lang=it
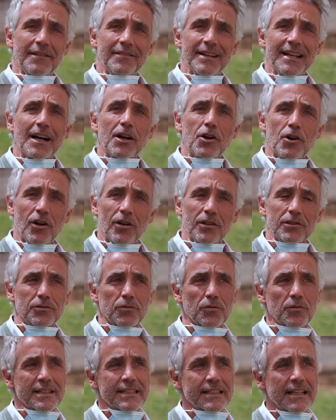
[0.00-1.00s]
aver
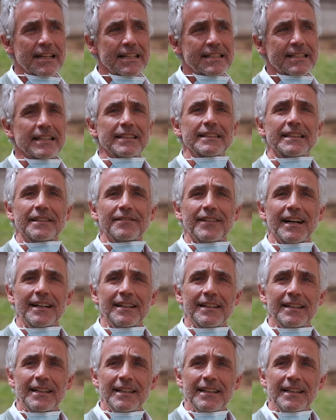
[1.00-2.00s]
accolto questa
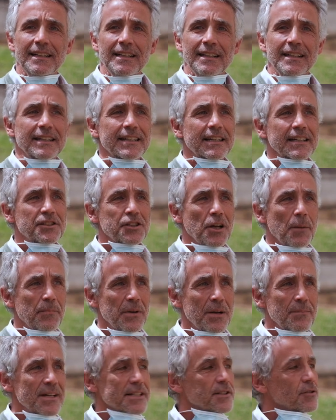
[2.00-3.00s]
iniziativa che ci ha
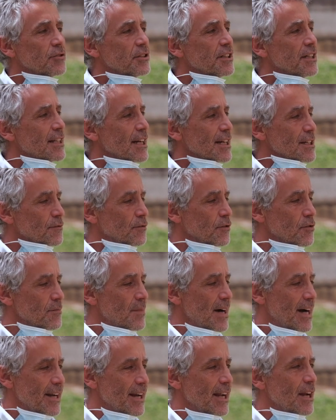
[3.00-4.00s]
permesso di
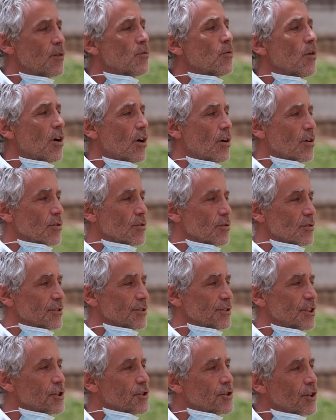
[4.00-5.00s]
trasformare il luogo
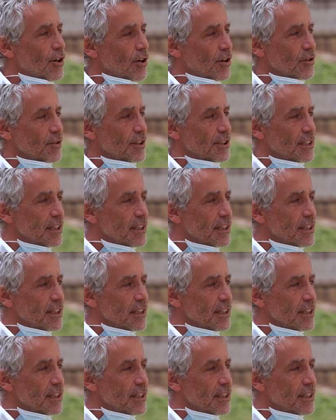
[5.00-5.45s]
di gioco e